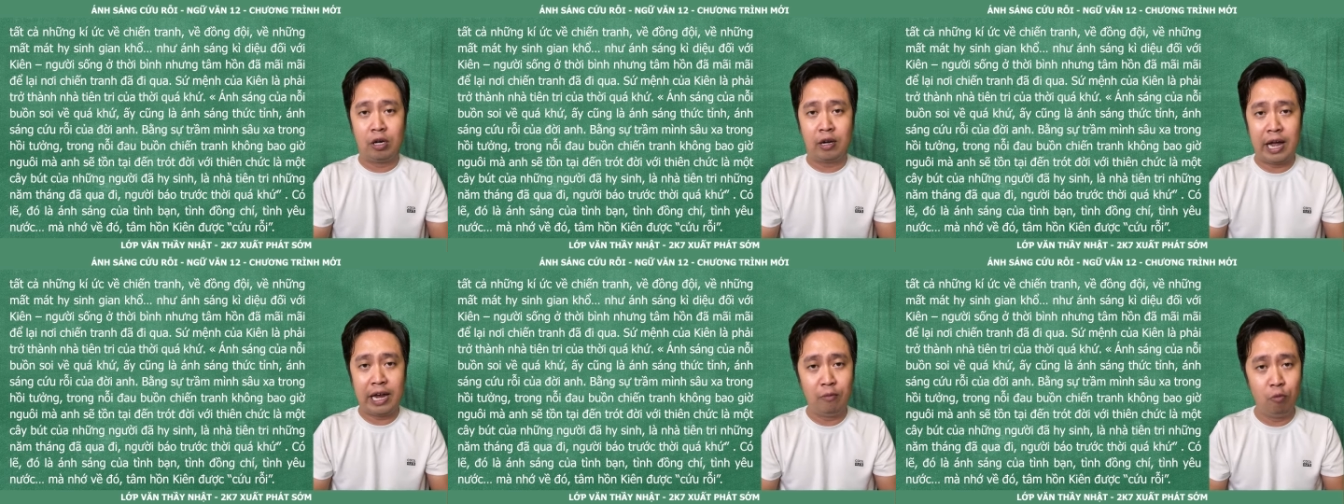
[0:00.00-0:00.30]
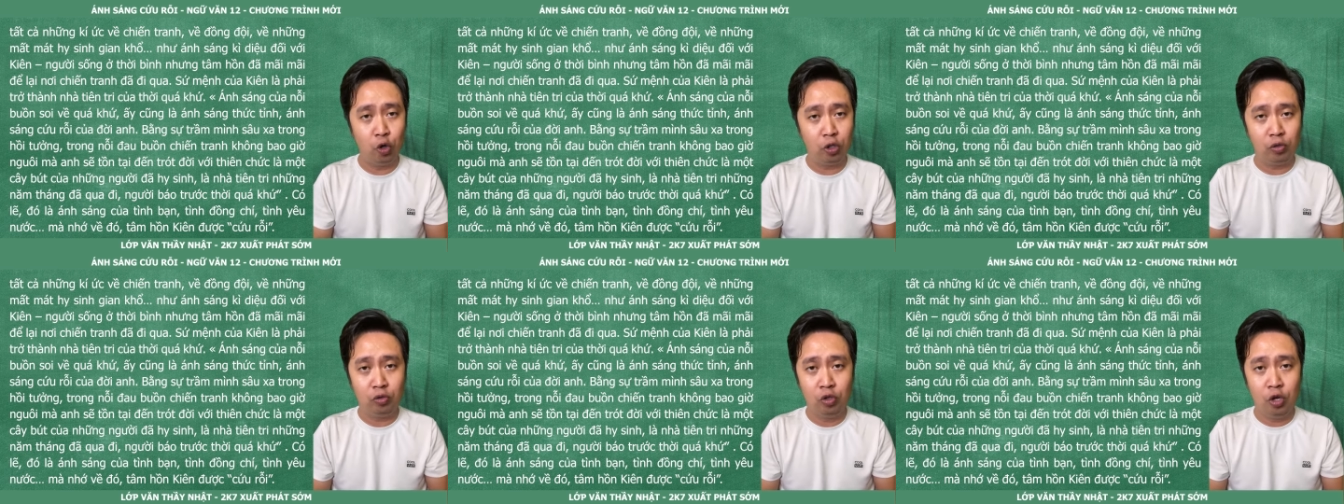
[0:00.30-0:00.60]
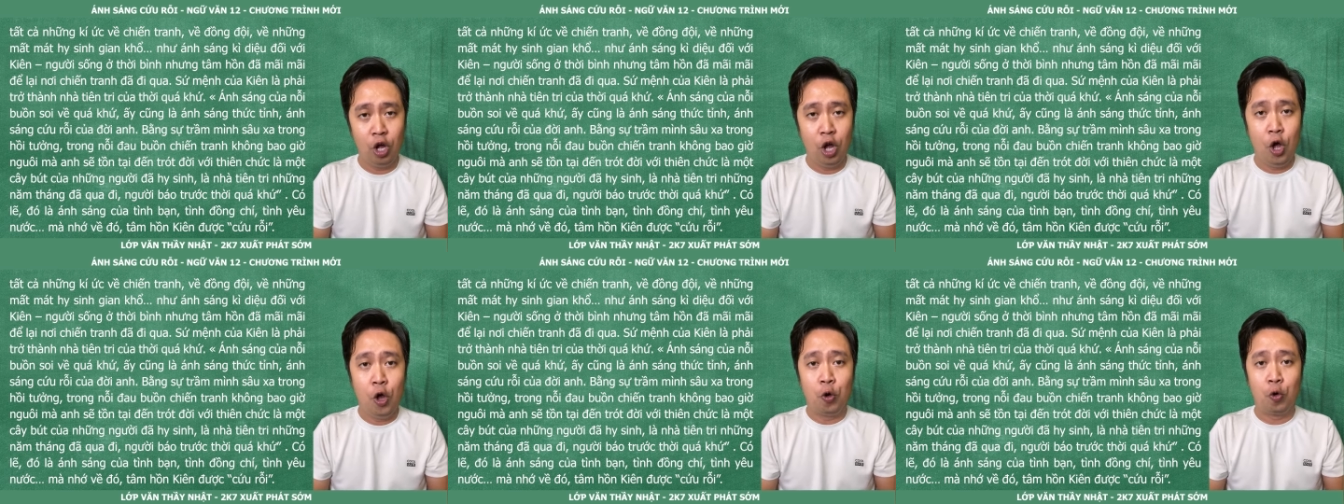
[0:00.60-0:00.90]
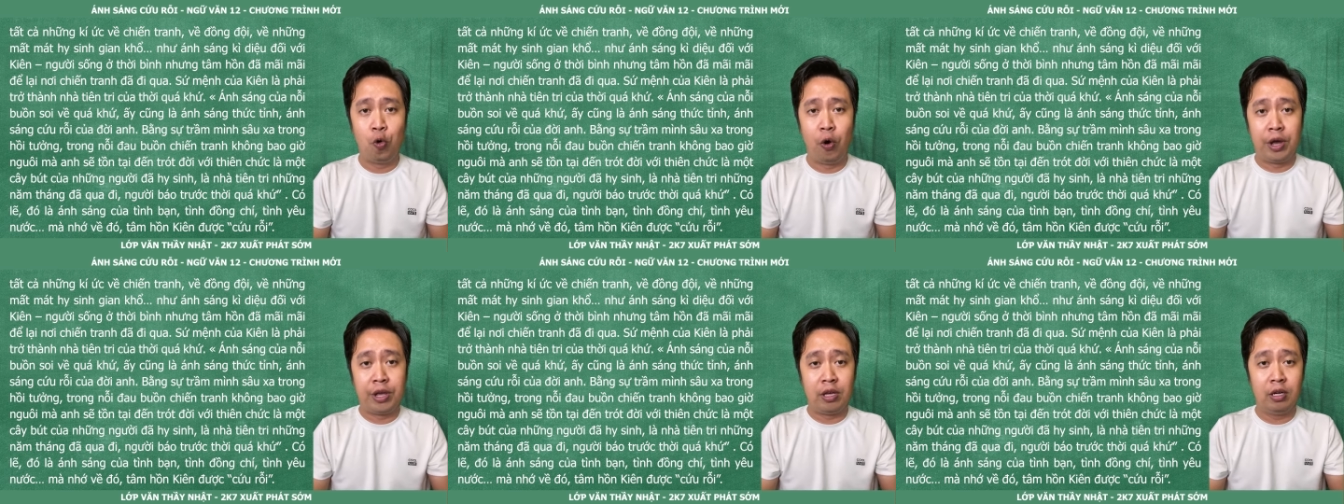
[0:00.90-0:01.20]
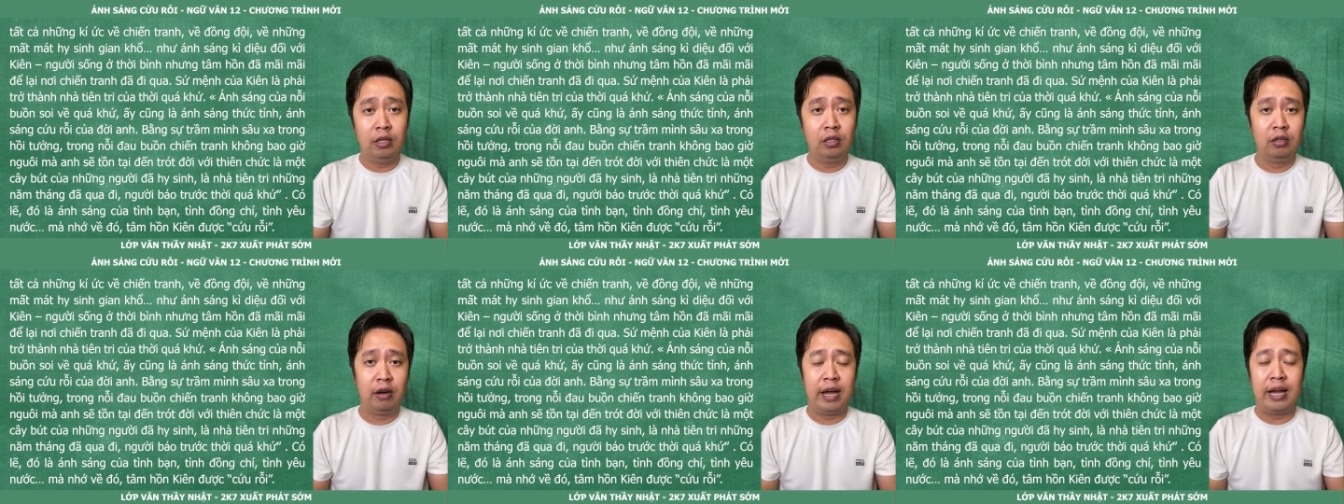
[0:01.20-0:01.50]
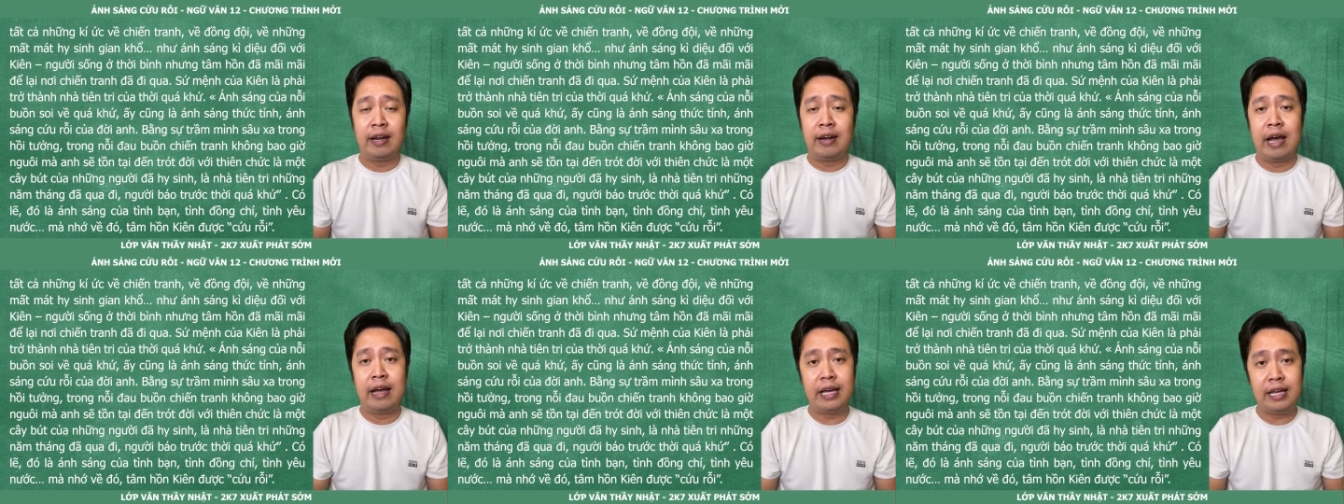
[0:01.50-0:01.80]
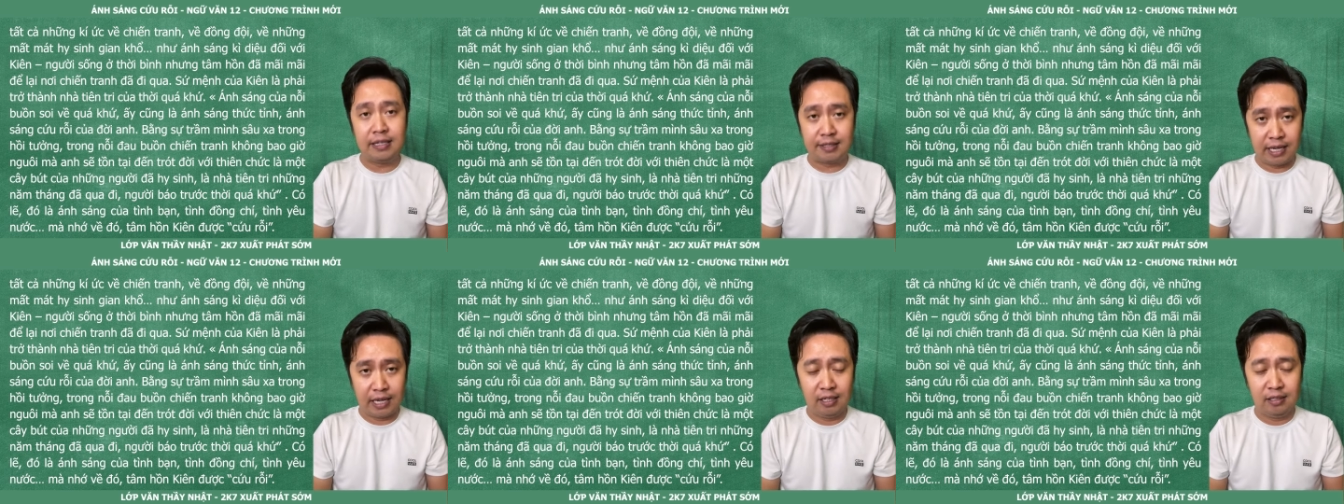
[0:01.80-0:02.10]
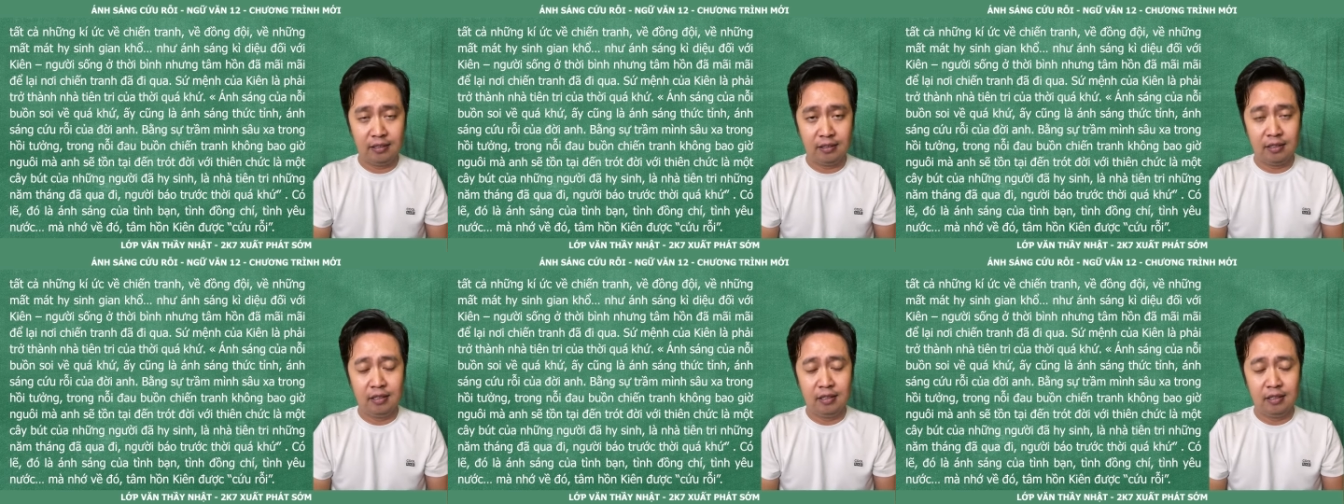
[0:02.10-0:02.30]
cây bút của những người đã hy sinh,